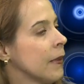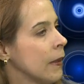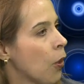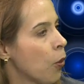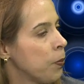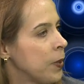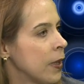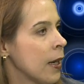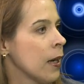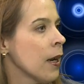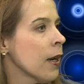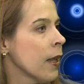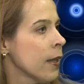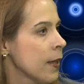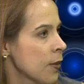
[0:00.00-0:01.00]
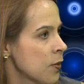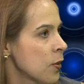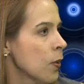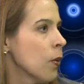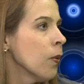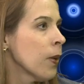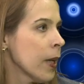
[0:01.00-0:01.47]
obtener la
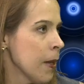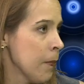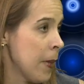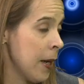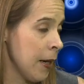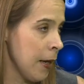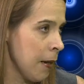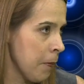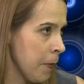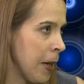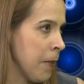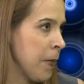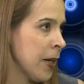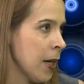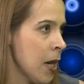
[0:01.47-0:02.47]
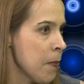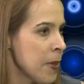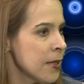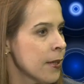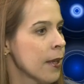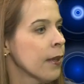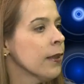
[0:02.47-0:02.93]
radiación que emana, va a emanar el
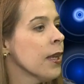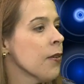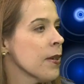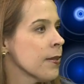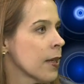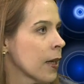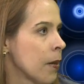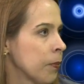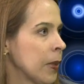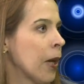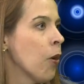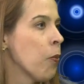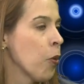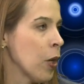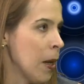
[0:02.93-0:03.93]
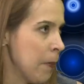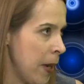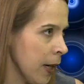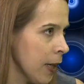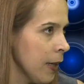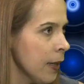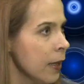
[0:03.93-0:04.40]
paciente y va a ser captado por la
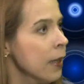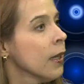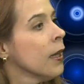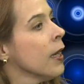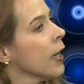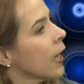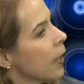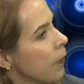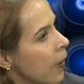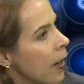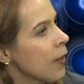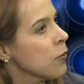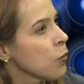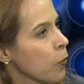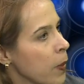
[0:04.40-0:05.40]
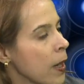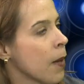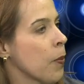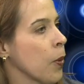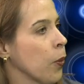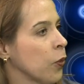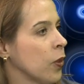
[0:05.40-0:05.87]
máquina, que va a su vez a
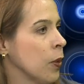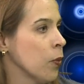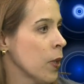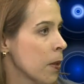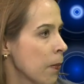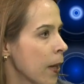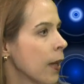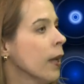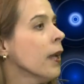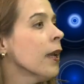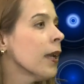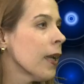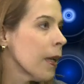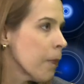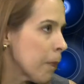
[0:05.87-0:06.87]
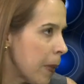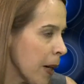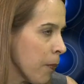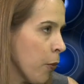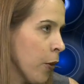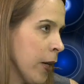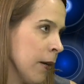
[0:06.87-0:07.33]
producir una imagen
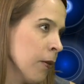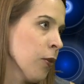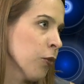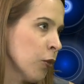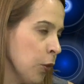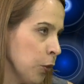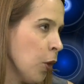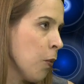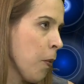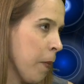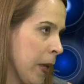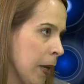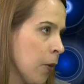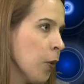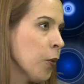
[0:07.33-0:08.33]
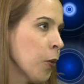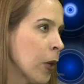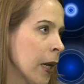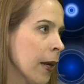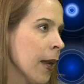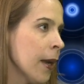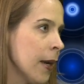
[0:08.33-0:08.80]
para poder nosotros como médicos
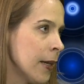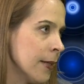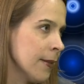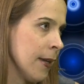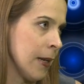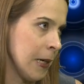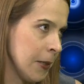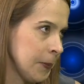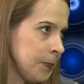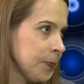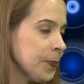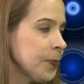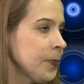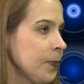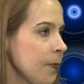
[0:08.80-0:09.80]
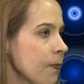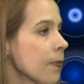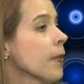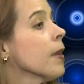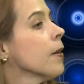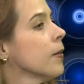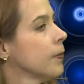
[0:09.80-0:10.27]
nucleares analizar. Con eso,
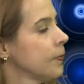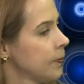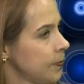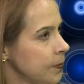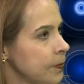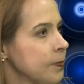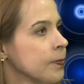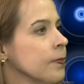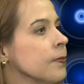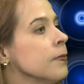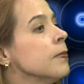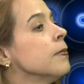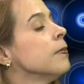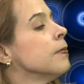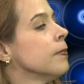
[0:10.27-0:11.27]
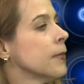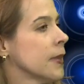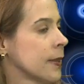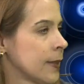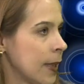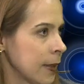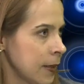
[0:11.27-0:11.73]
ese es el insumo con el que
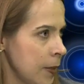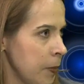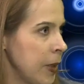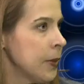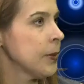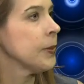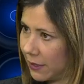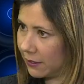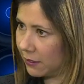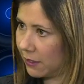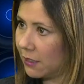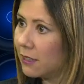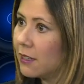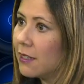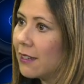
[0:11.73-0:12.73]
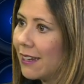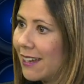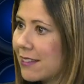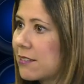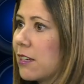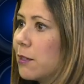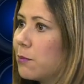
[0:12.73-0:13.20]
trabajarían finalmente,
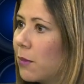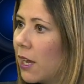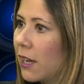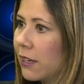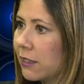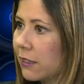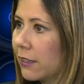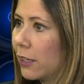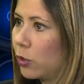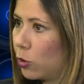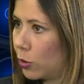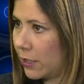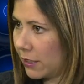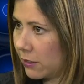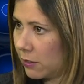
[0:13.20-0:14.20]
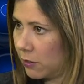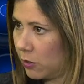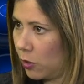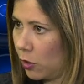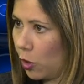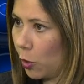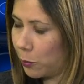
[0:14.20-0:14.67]
esa imagen que logran
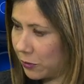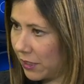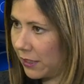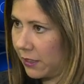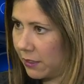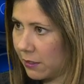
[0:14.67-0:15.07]
obtener. Que